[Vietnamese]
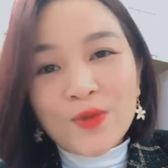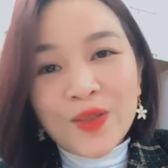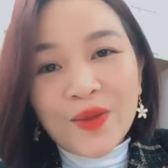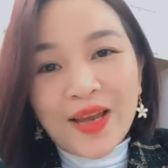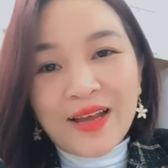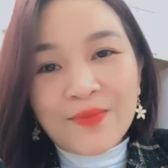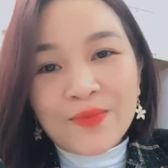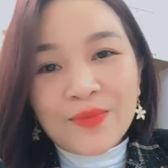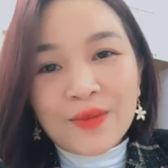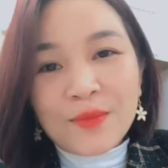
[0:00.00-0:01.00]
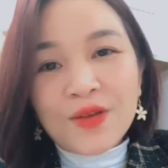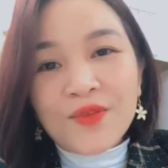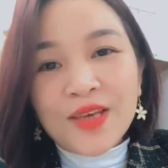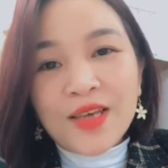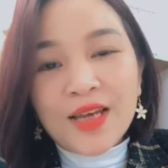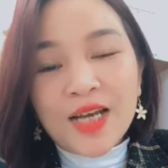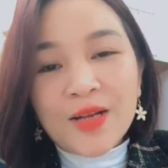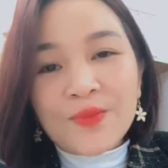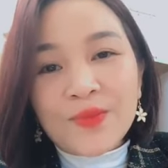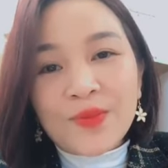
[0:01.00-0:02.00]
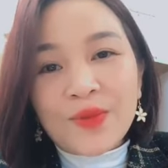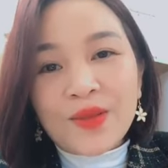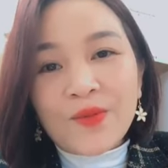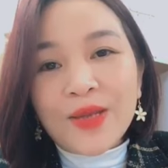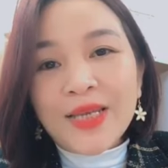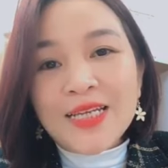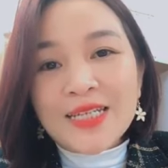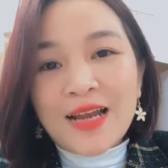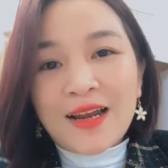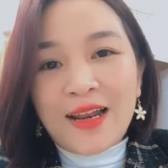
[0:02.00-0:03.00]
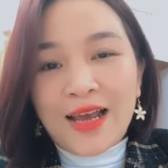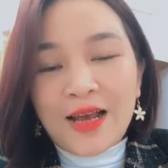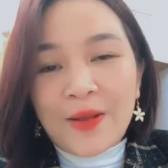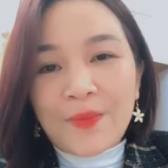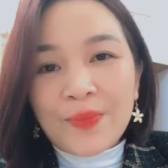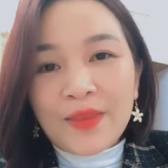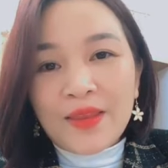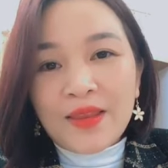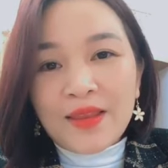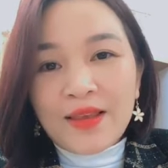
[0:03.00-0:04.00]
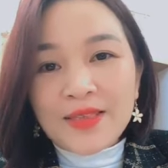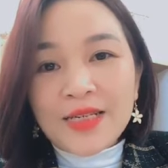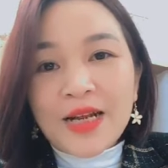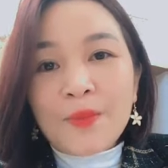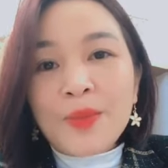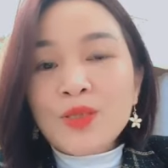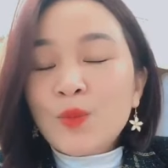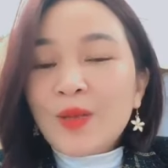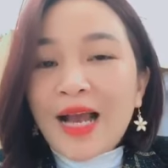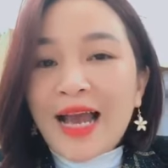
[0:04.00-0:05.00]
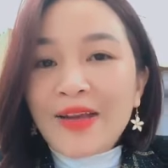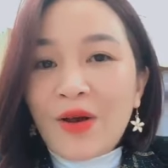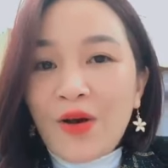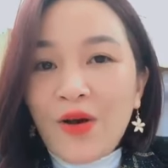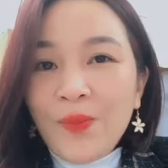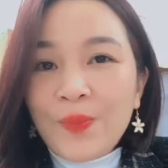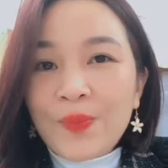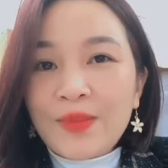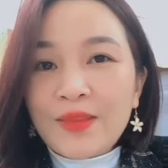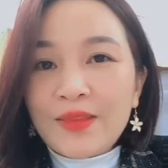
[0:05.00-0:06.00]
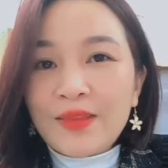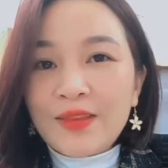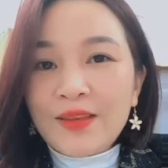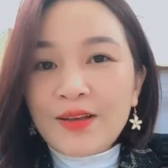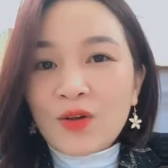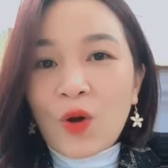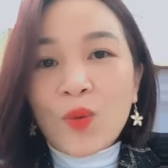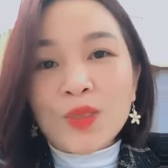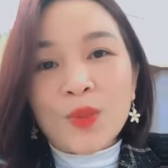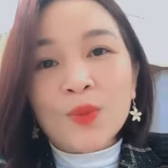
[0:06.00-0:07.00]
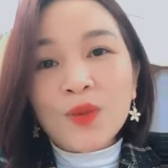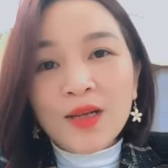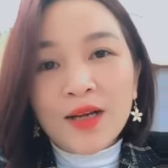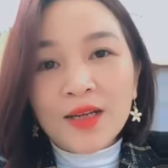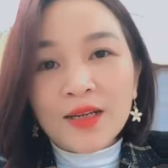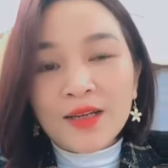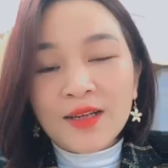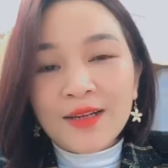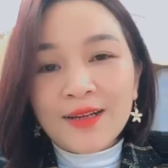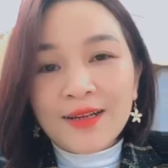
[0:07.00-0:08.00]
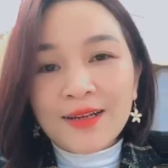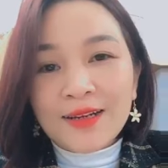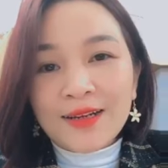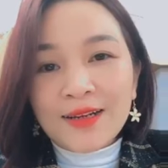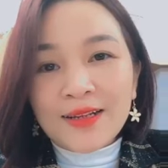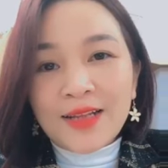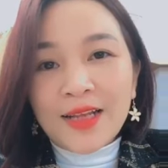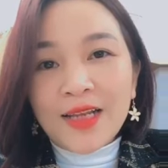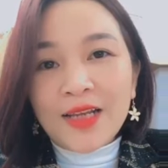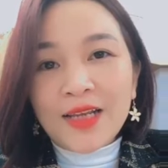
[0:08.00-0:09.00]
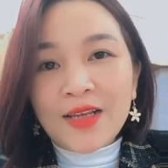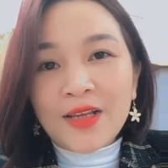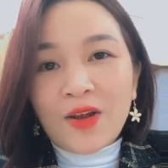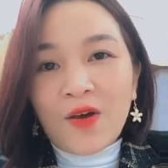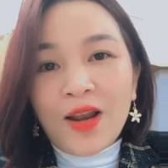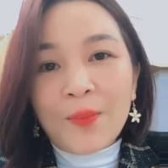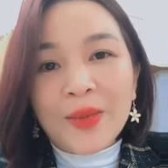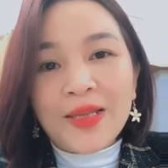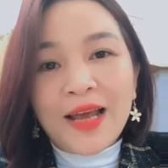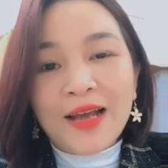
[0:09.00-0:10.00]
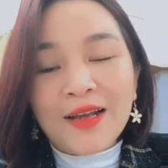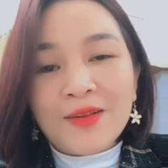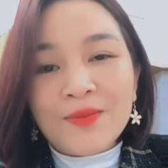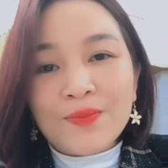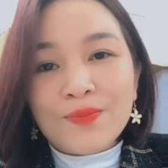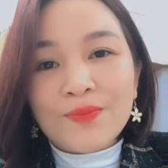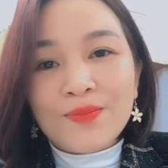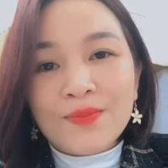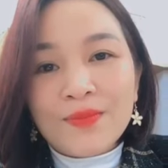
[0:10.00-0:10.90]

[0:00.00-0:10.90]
Anh thì cứ gieo duyên thôi ạ. Bởi vì anh nghĩ rằng là chỉ cần mình giúp được ai đó có cuộc sống tốt hơn thì đó là mình